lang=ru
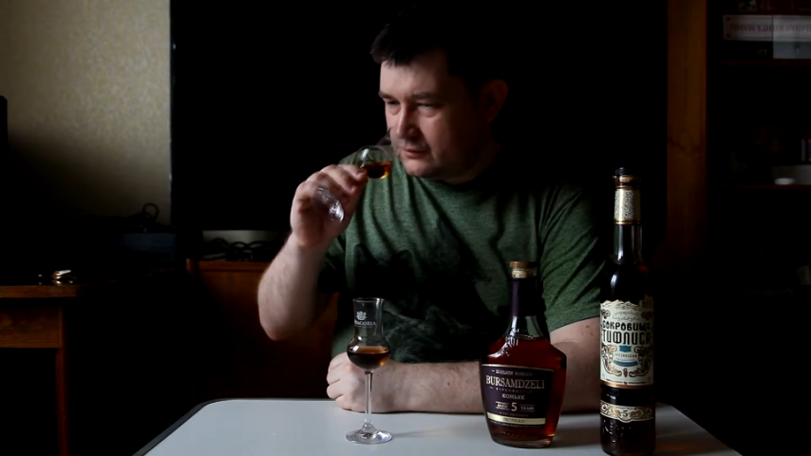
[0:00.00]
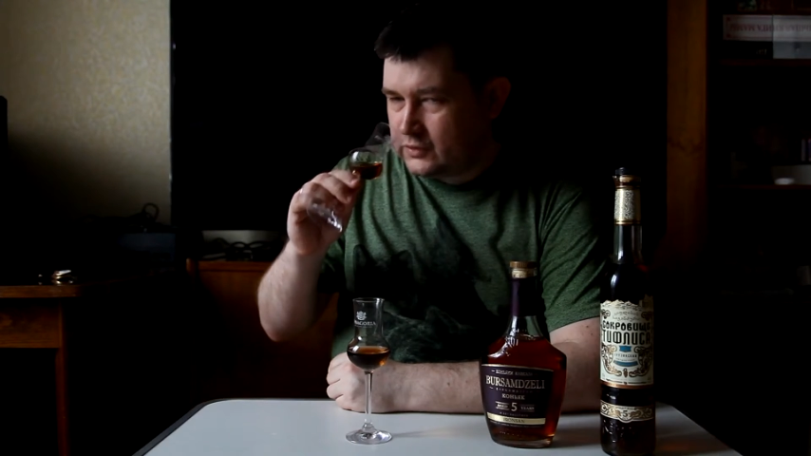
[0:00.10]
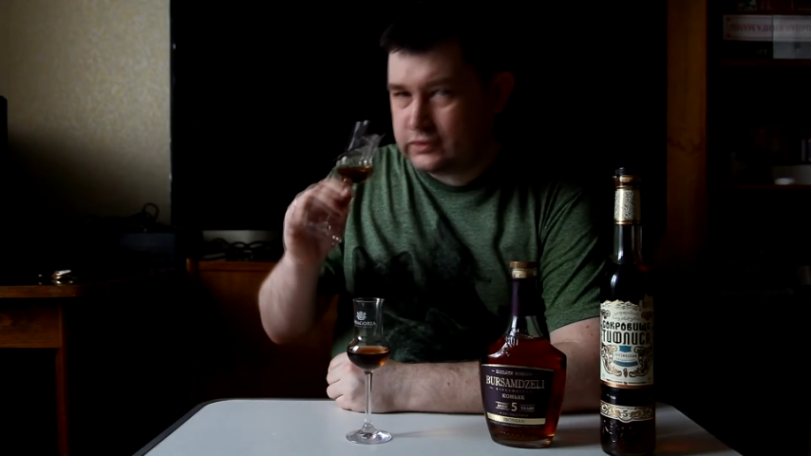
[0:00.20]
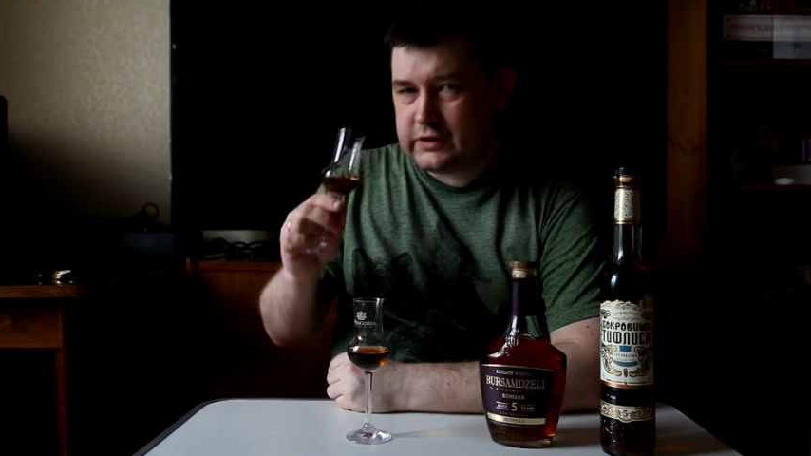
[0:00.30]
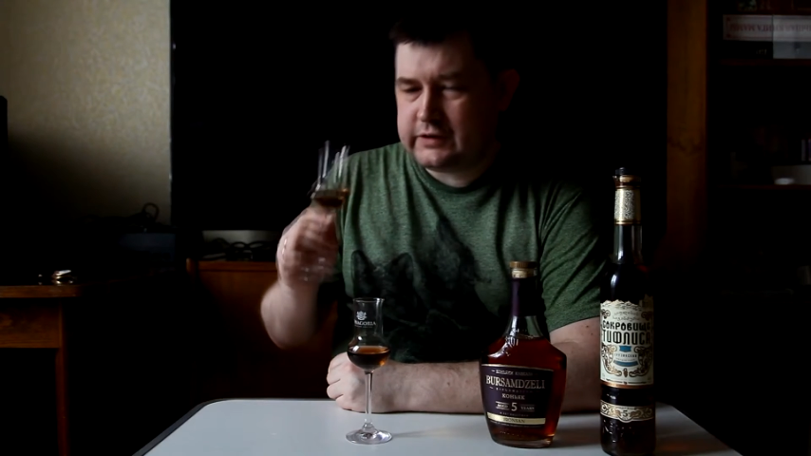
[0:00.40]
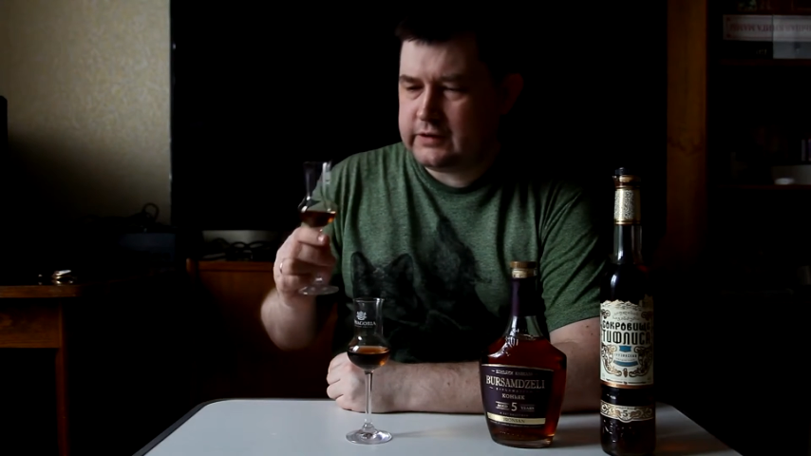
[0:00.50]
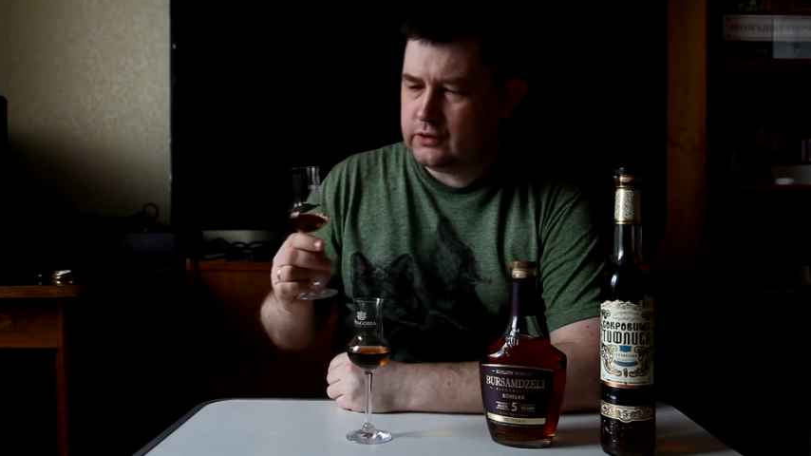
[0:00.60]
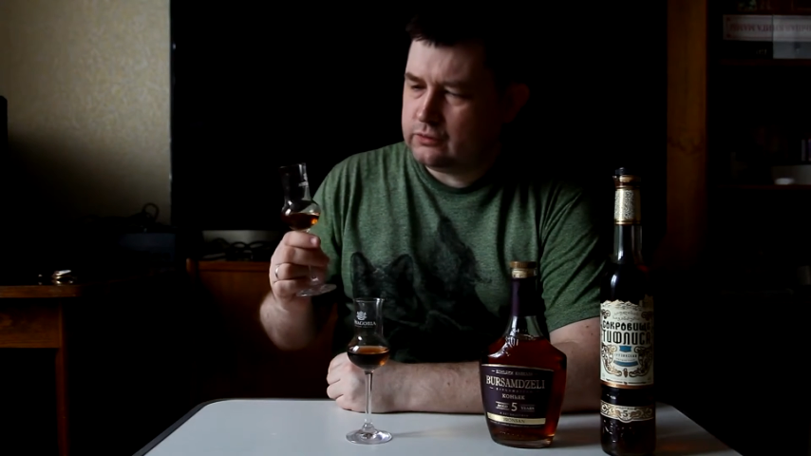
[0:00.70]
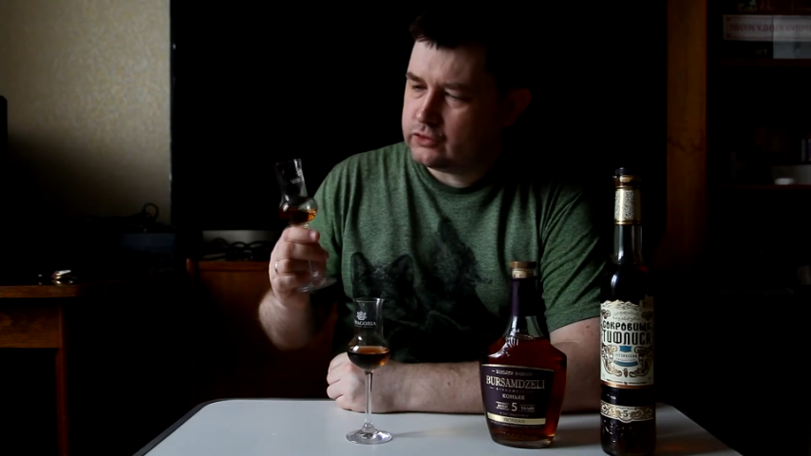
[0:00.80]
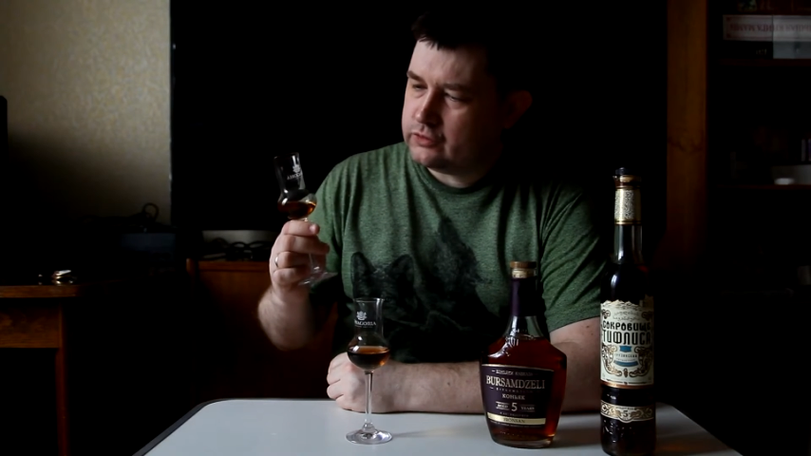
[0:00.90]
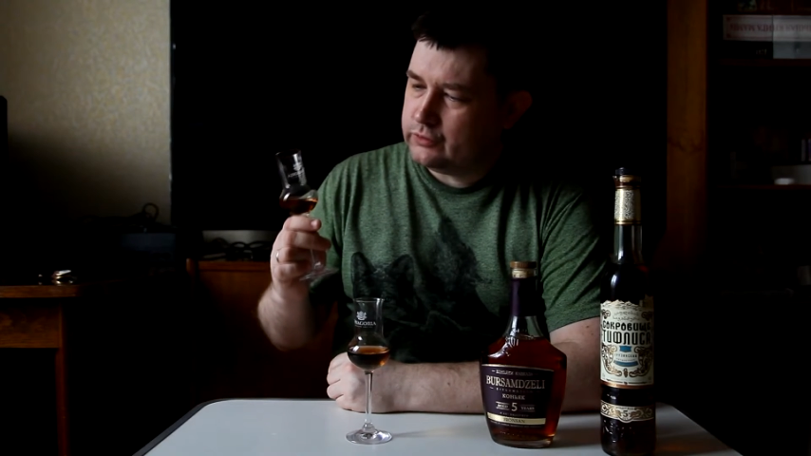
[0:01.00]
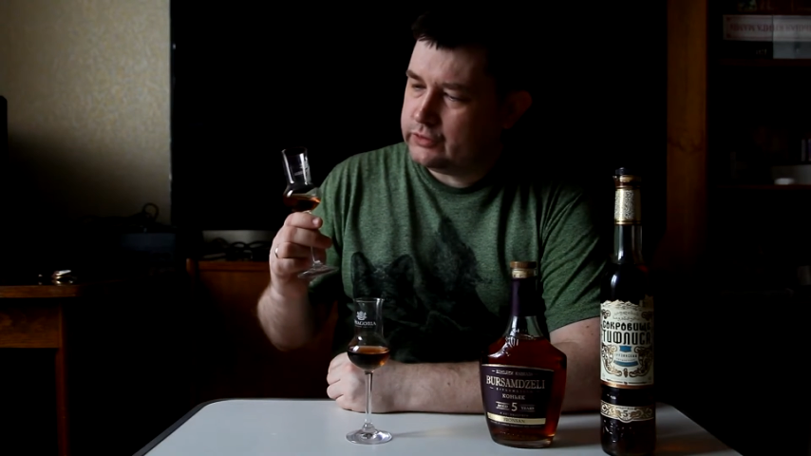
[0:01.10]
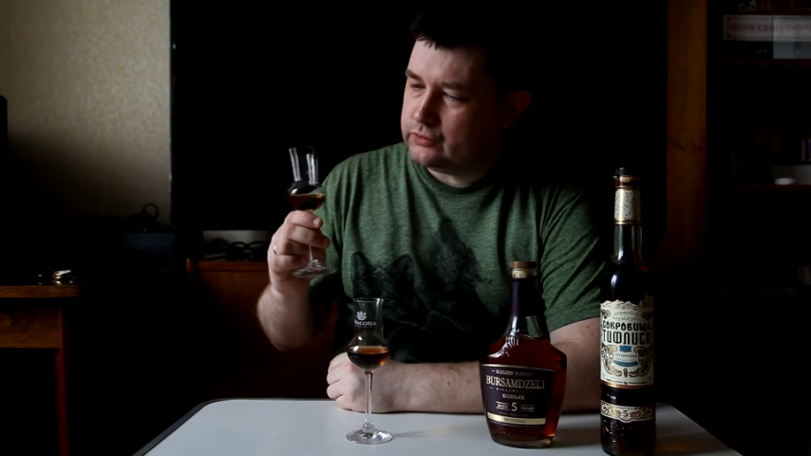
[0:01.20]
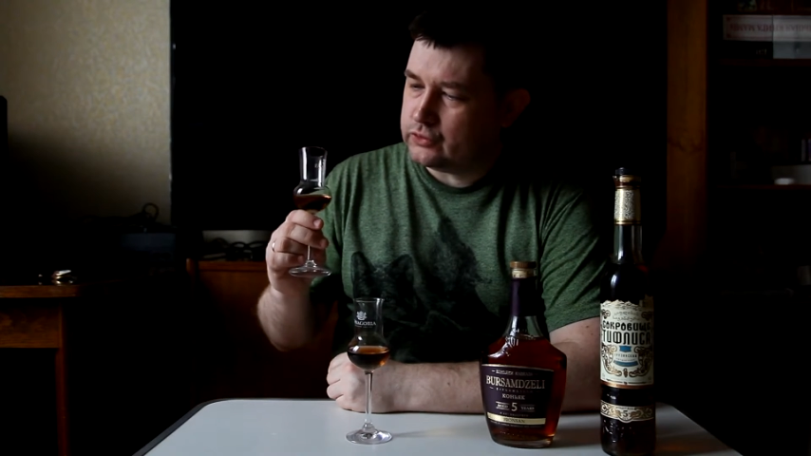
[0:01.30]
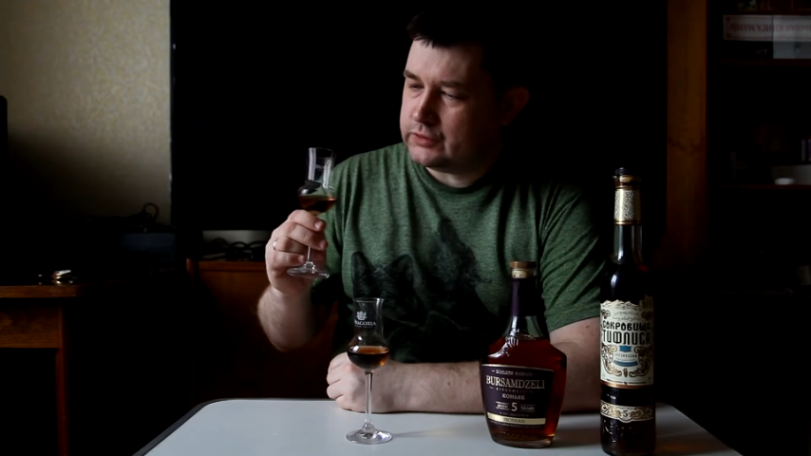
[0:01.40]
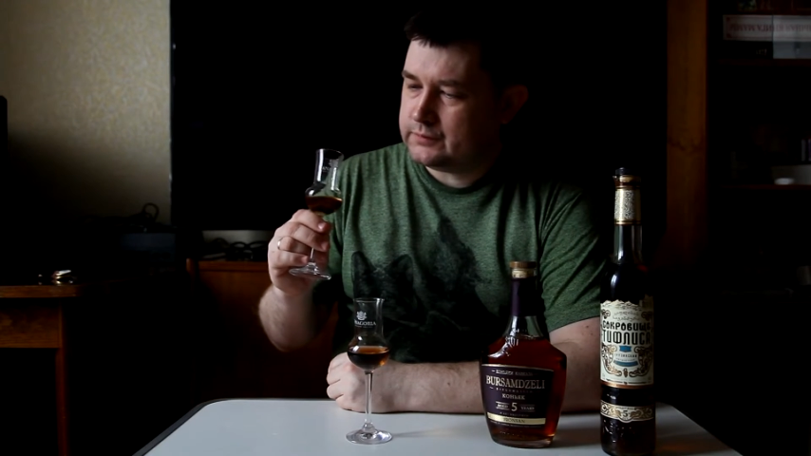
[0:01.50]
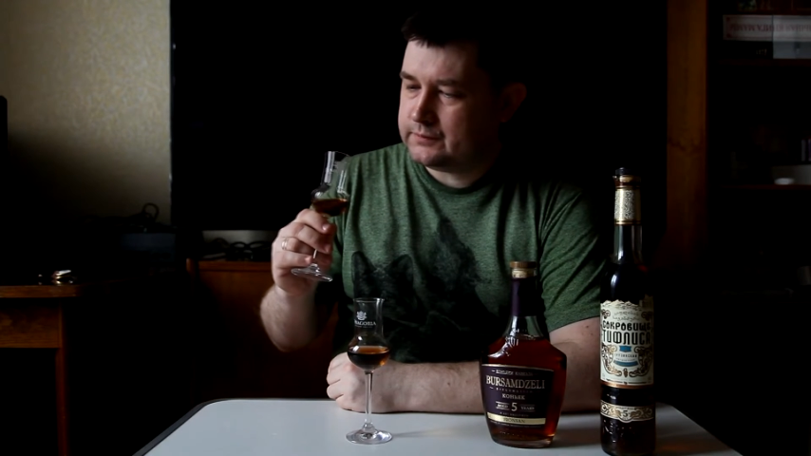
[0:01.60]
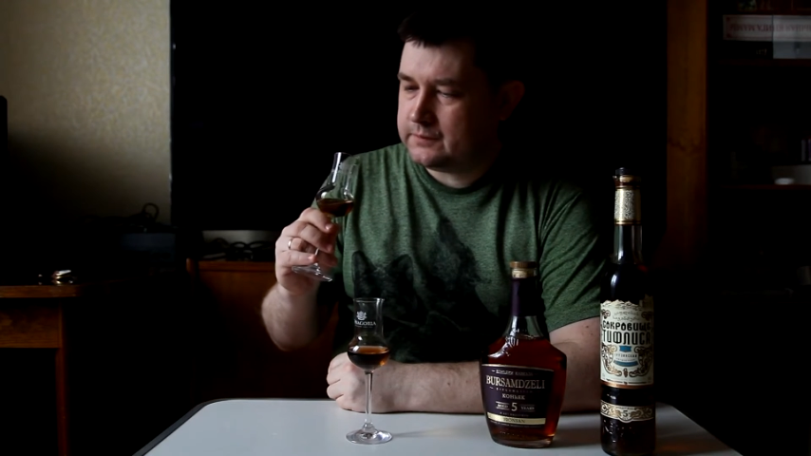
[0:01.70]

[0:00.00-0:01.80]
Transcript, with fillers: Вы ну, знаете, я думал, что будет хуже.